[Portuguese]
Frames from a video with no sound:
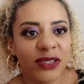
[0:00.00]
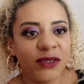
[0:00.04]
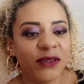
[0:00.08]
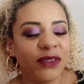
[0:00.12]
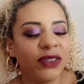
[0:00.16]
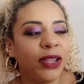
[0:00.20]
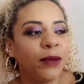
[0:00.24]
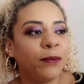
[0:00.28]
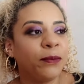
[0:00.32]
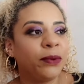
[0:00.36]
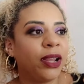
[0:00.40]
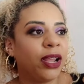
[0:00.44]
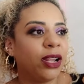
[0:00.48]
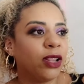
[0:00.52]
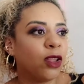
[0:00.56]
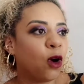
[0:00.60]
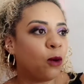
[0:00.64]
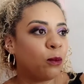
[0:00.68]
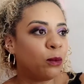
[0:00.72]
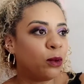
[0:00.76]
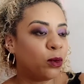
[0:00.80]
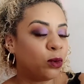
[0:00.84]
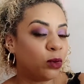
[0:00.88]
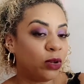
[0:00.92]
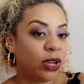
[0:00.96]
Eu falei pra ela, ó,
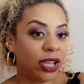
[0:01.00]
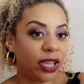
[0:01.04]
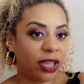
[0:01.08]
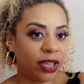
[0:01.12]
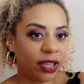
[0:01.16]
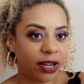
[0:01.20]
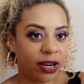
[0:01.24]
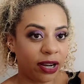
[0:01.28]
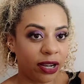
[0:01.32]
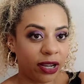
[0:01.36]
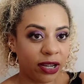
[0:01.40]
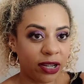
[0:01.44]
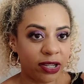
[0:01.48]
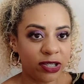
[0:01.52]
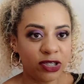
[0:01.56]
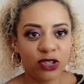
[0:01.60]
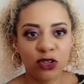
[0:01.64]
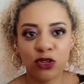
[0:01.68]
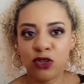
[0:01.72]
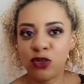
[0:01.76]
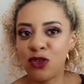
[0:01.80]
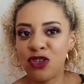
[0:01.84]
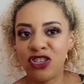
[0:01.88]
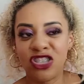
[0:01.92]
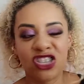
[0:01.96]
meu olho é grande, eu
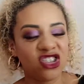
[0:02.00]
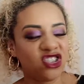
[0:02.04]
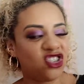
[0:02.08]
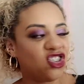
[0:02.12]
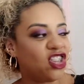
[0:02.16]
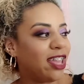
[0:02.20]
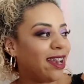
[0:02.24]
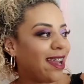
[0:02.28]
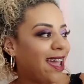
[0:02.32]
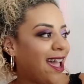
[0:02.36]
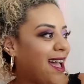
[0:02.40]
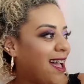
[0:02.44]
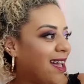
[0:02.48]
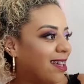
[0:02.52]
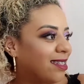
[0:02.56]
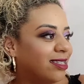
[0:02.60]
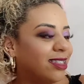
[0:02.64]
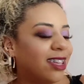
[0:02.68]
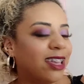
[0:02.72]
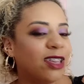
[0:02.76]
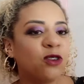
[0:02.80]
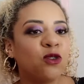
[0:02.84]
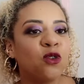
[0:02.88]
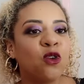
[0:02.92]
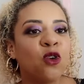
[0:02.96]
sou
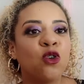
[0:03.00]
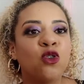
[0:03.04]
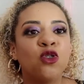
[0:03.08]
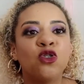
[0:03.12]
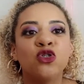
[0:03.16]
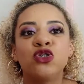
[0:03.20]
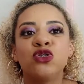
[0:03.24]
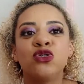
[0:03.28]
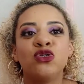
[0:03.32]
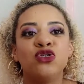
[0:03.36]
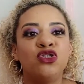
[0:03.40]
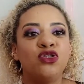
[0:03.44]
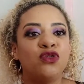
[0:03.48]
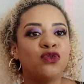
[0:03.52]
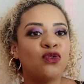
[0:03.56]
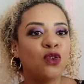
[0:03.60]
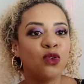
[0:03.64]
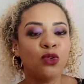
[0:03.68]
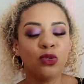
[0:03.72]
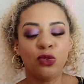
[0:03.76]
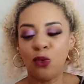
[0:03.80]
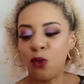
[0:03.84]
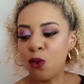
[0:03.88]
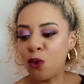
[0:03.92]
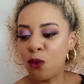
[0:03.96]
exagerada, eu gosto de
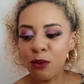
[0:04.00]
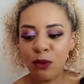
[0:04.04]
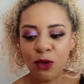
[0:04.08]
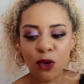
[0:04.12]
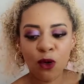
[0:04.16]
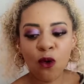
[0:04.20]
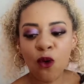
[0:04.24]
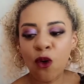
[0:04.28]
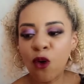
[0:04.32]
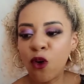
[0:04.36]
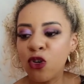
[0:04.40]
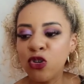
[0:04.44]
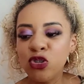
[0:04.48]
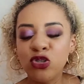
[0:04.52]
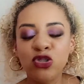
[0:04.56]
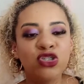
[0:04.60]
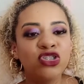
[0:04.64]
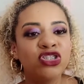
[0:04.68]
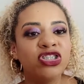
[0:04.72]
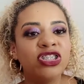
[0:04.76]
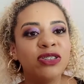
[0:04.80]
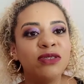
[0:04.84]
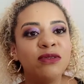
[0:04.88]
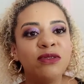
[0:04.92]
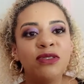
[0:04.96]
volume, eu gosto
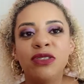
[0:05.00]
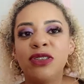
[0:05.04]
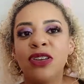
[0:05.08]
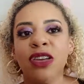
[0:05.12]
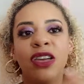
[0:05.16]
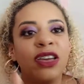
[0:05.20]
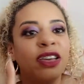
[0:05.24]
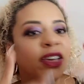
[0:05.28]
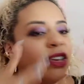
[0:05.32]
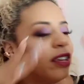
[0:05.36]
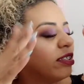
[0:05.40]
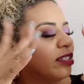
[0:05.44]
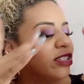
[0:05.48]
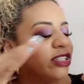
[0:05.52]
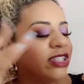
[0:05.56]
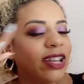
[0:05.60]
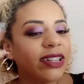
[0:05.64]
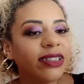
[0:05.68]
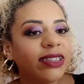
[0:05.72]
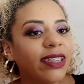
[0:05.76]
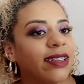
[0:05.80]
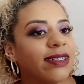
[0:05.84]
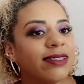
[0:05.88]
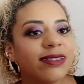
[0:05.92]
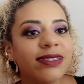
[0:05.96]
de, de
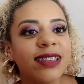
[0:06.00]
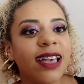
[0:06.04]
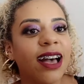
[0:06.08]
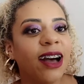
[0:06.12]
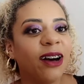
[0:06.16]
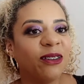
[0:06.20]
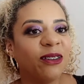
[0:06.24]
atenção.